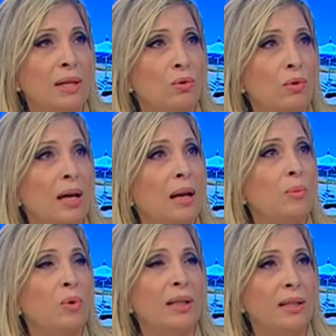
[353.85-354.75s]

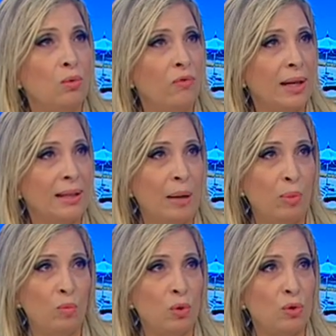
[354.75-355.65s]
national pour la découverte et la
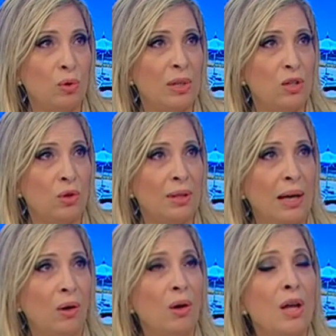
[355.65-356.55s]
promotion des jeunes
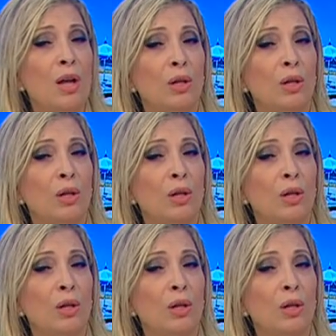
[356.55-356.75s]
talents.